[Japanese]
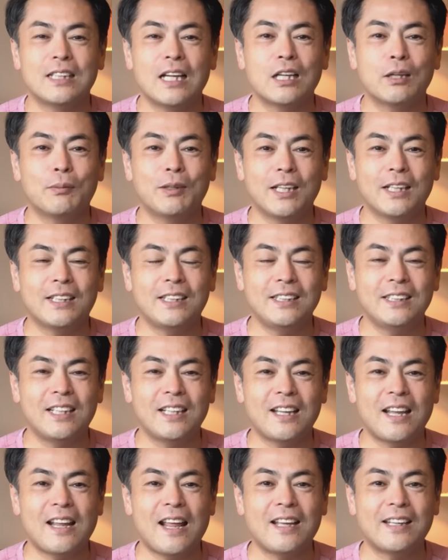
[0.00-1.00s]
最後まで聞い
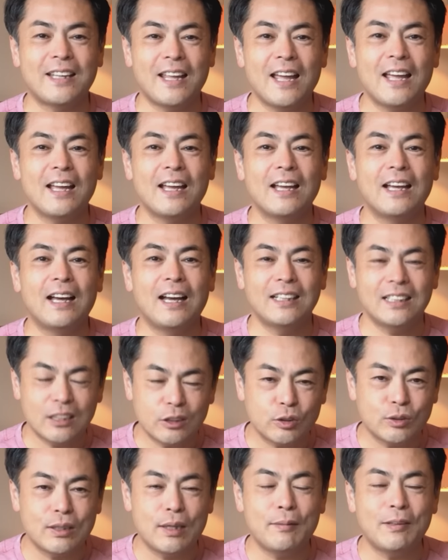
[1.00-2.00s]
ていただいてあり
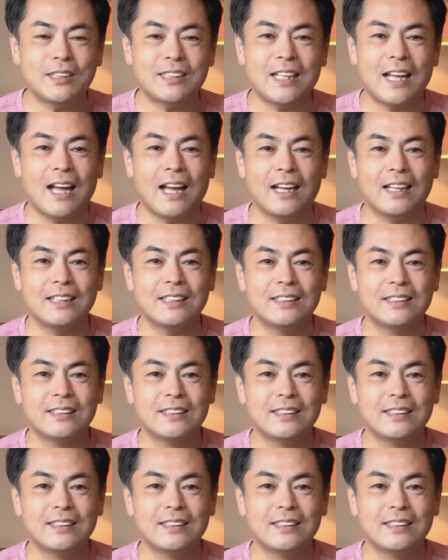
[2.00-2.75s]
がとうございました。